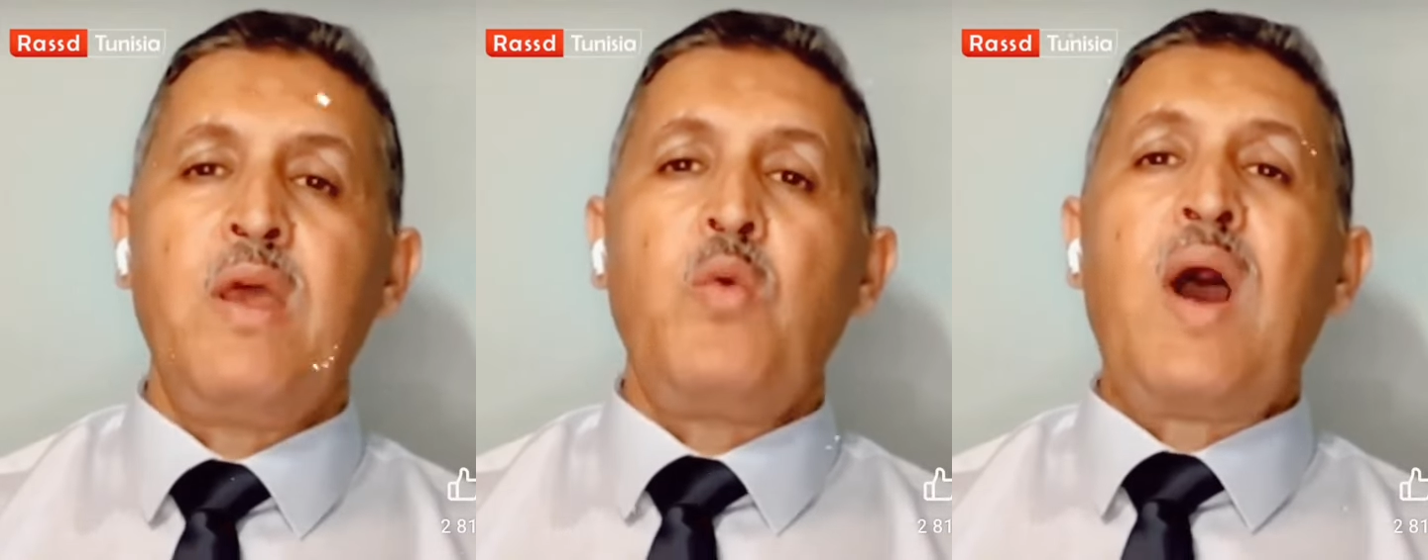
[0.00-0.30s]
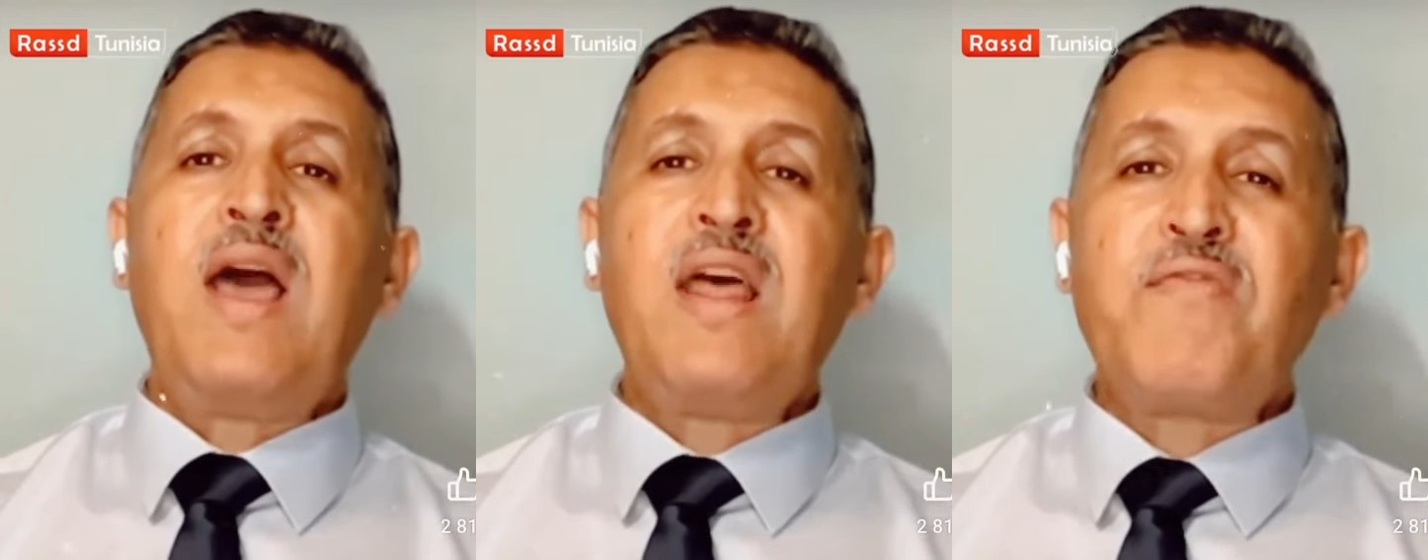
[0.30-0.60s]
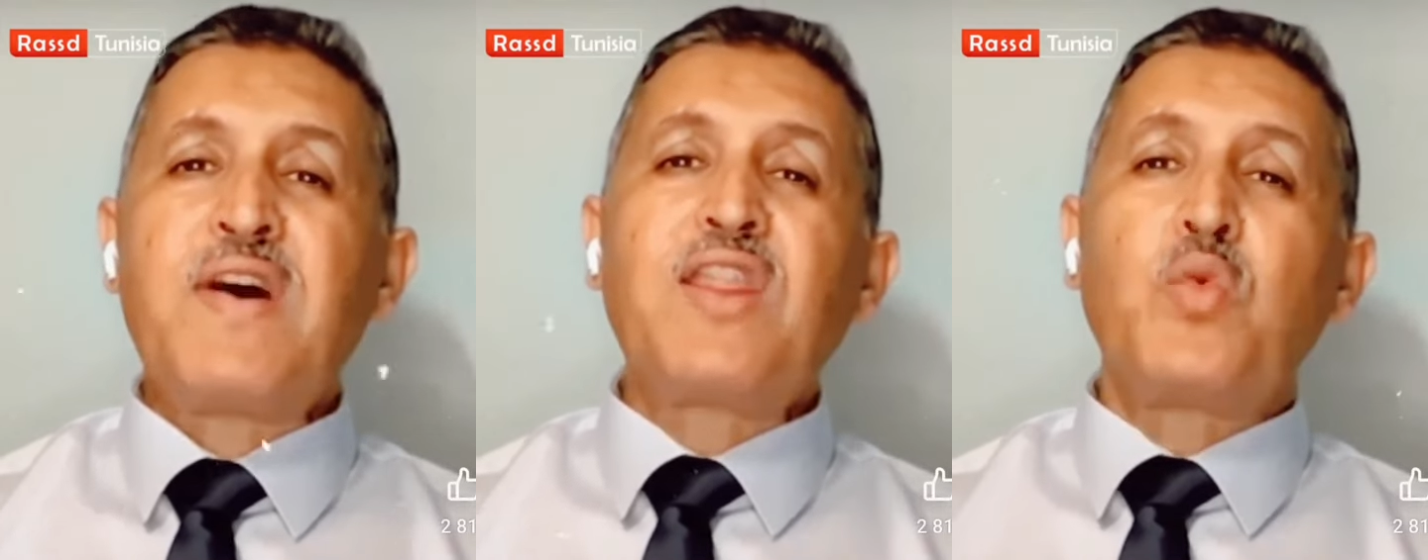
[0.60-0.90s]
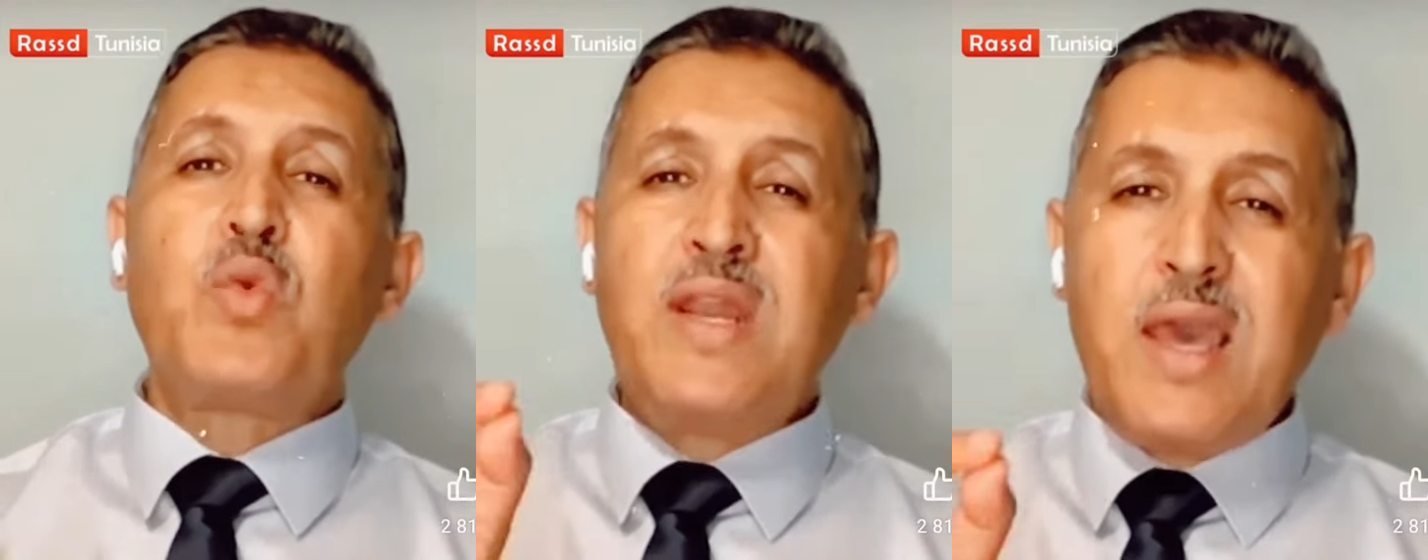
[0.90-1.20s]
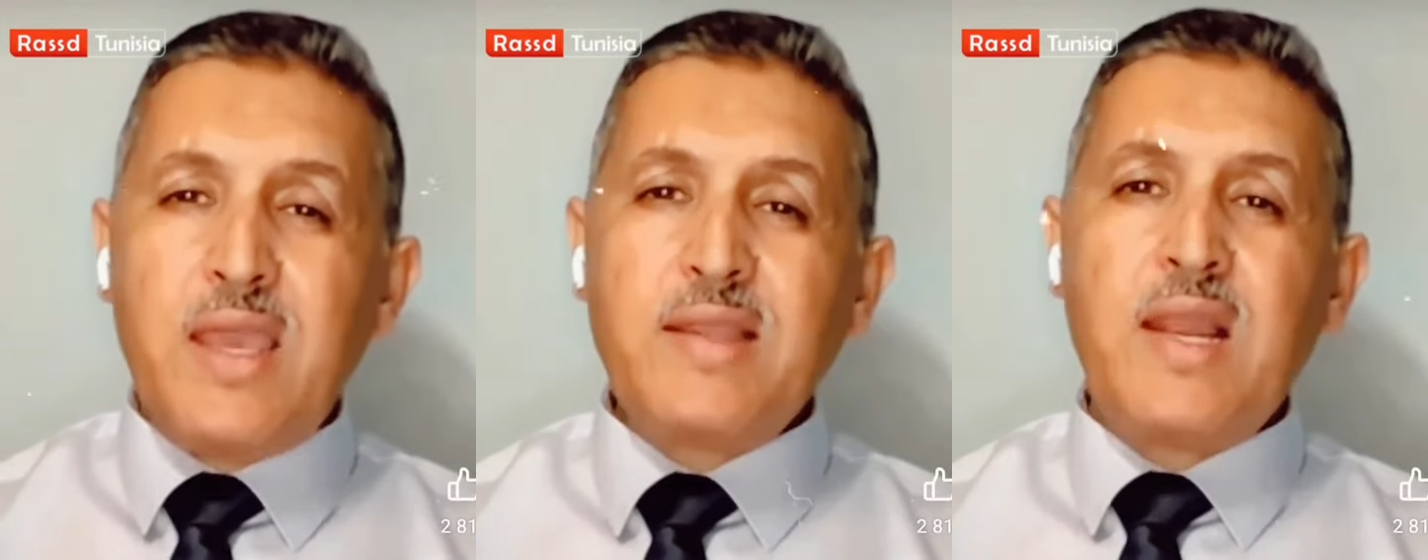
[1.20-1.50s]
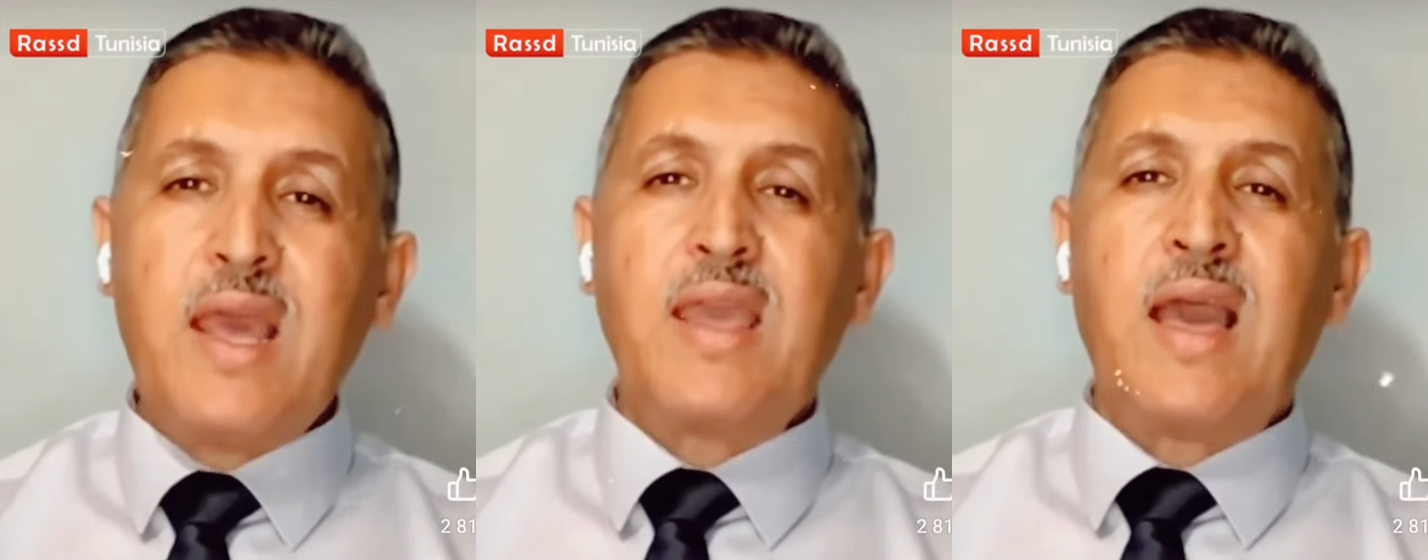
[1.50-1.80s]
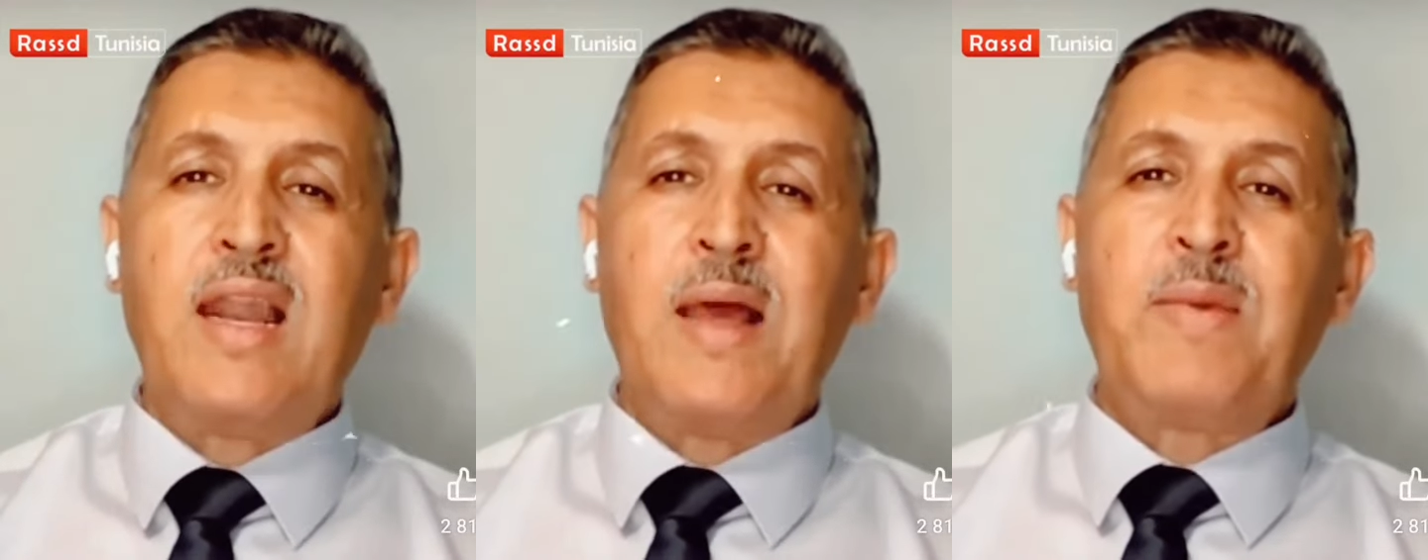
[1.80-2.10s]
وعلى فرض ولاية الهيئة
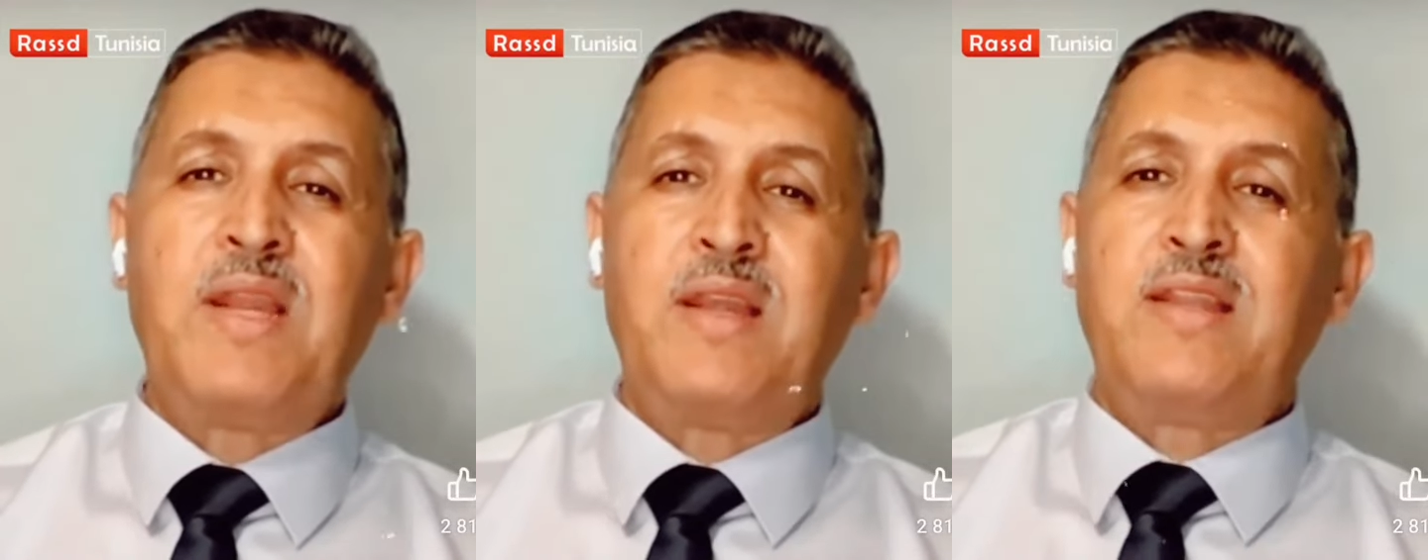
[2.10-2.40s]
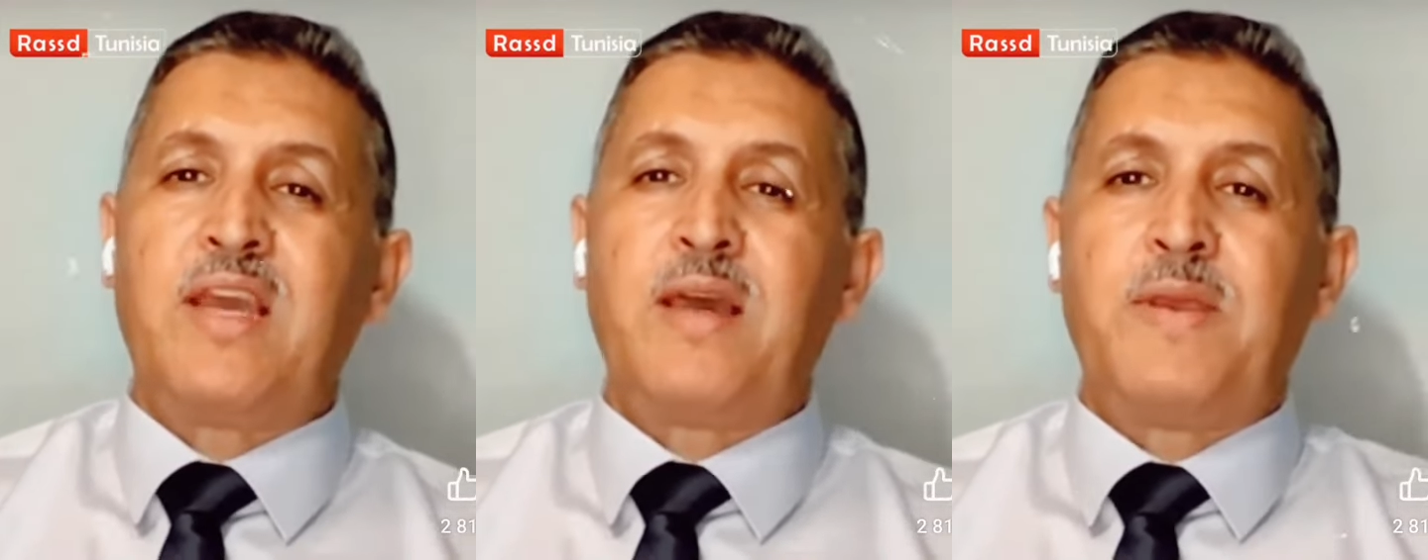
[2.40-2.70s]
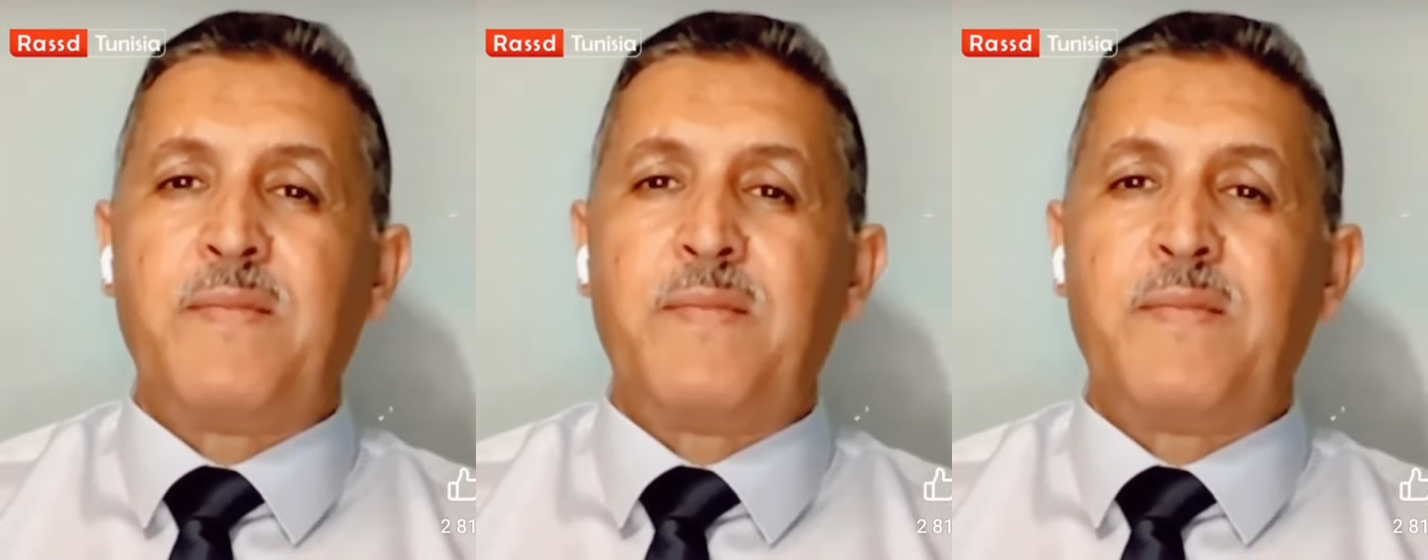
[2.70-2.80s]
على العملية الانتخابية